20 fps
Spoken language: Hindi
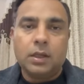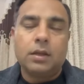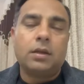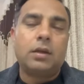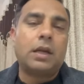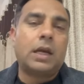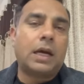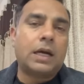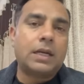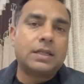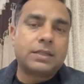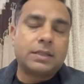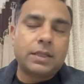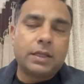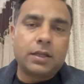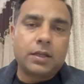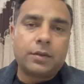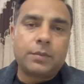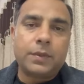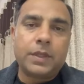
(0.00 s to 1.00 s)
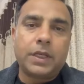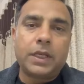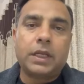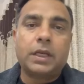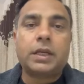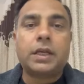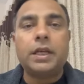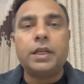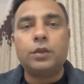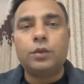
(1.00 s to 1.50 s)
लास्ट ईयर मेरी
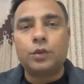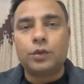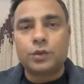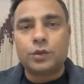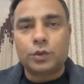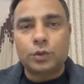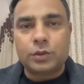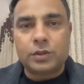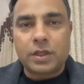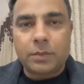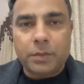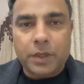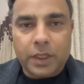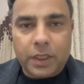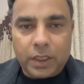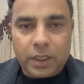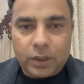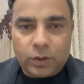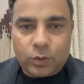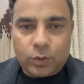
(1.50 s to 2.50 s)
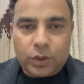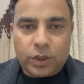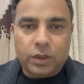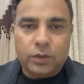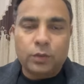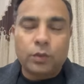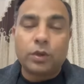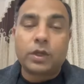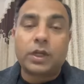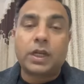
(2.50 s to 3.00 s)
कई दोस्तों से मीटिंग हुई
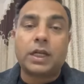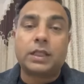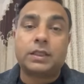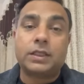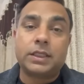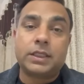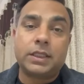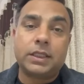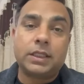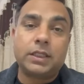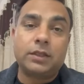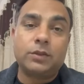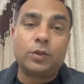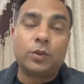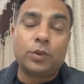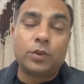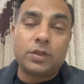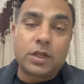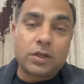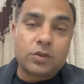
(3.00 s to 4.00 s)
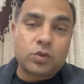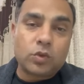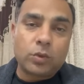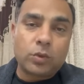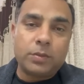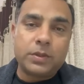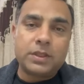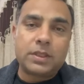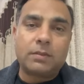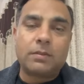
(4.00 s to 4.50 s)
वो कहते थे
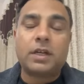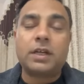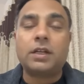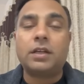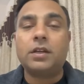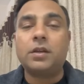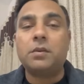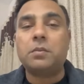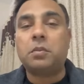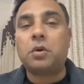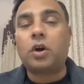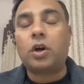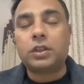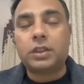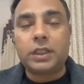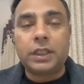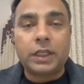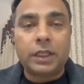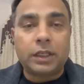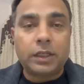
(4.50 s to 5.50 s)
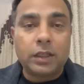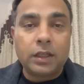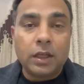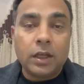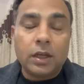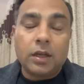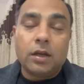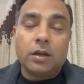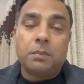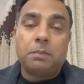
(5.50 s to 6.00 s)
2024 हमारे लिए बहुत ही
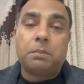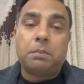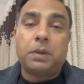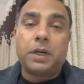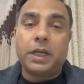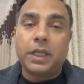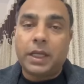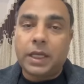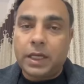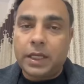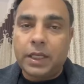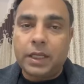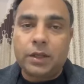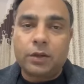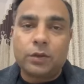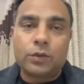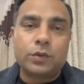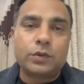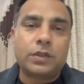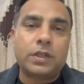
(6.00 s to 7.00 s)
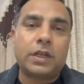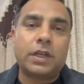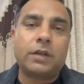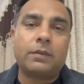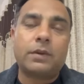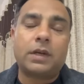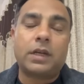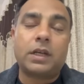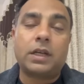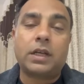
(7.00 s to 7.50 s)
बढ़िया ईयर गुजरने
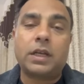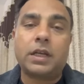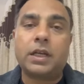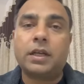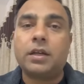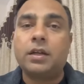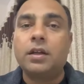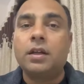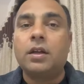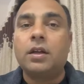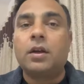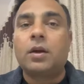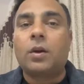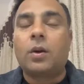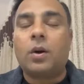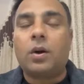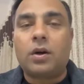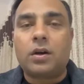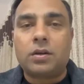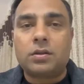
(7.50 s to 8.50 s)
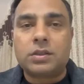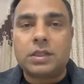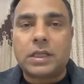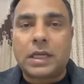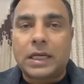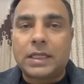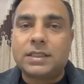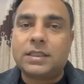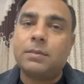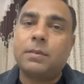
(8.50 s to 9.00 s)
वाला है और
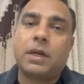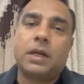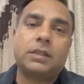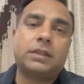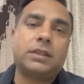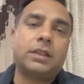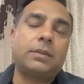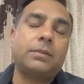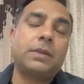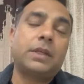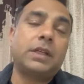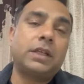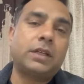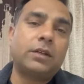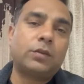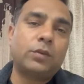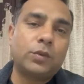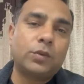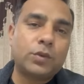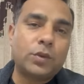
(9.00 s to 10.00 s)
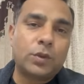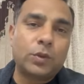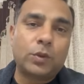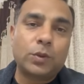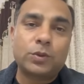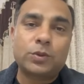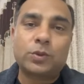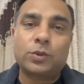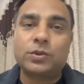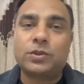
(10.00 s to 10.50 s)
जाहिर सी बात है मैंने कुछ
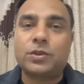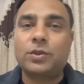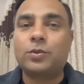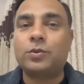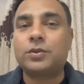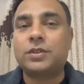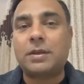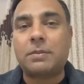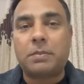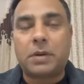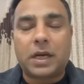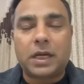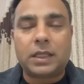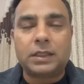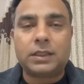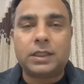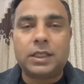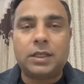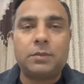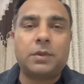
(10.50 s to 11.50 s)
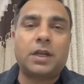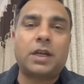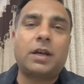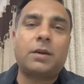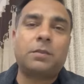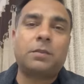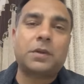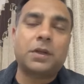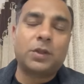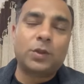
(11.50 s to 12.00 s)
दोस्तों से उनसे बात की मैं
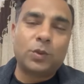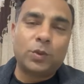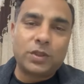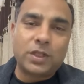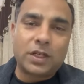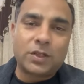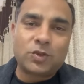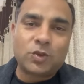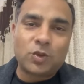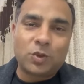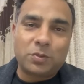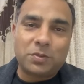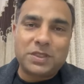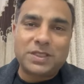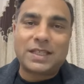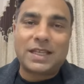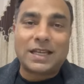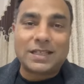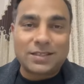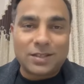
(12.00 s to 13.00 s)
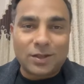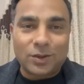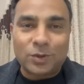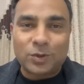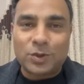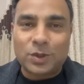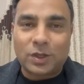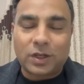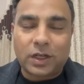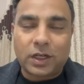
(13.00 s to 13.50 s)
आपका 2024 कैसा
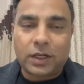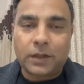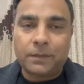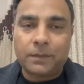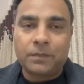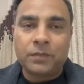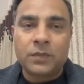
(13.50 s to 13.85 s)
गुजर रहा है